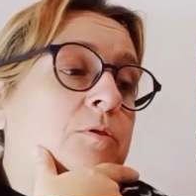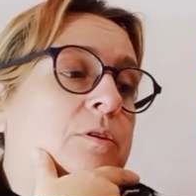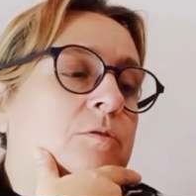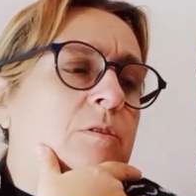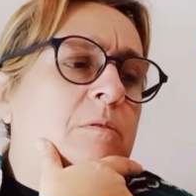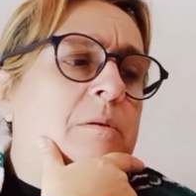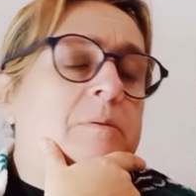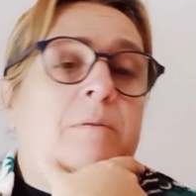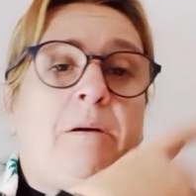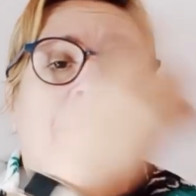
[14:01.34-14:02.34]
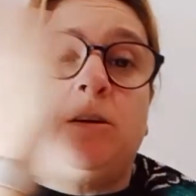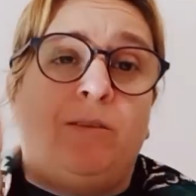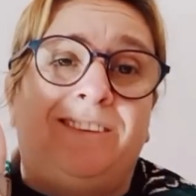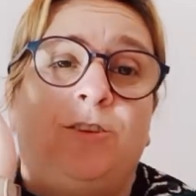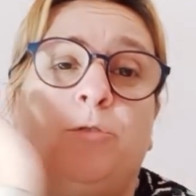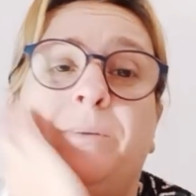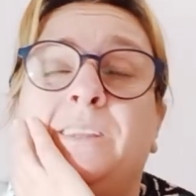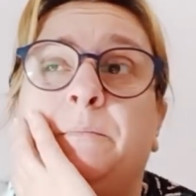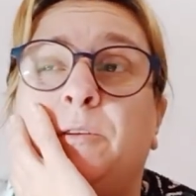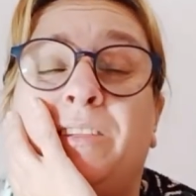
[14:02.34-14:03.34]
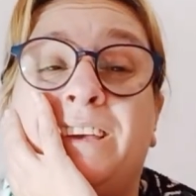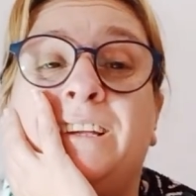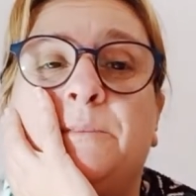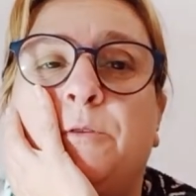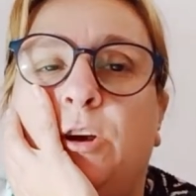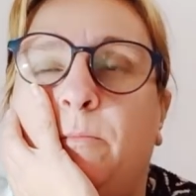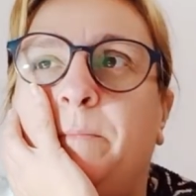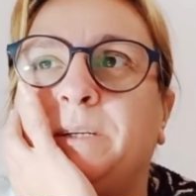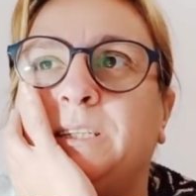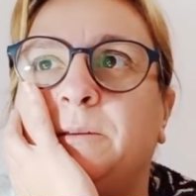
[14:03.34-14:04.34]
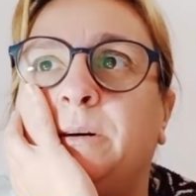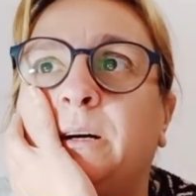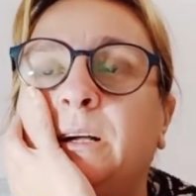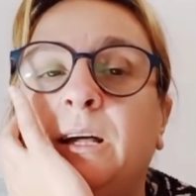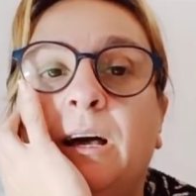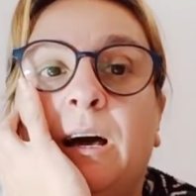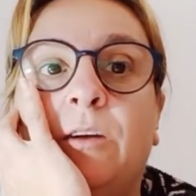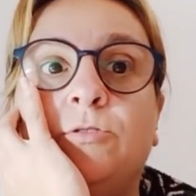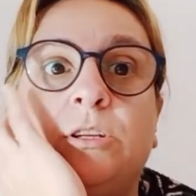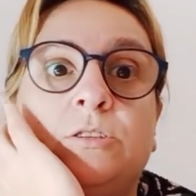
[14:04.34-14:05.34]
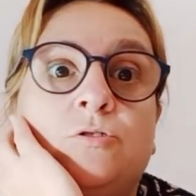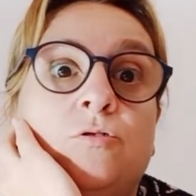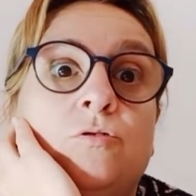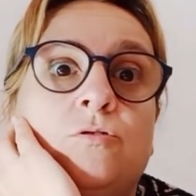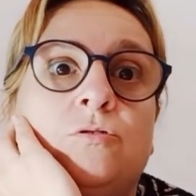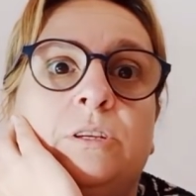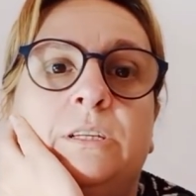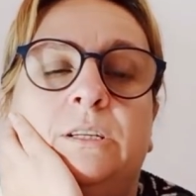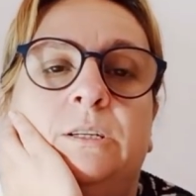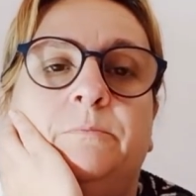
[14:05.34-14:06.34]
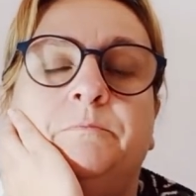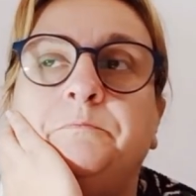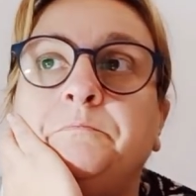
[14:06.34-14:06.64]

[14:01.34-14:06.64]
cierto, ya me había, pasado anteriormente, pero hacía ya tiempo que no me pasaba, algo se descolocó y...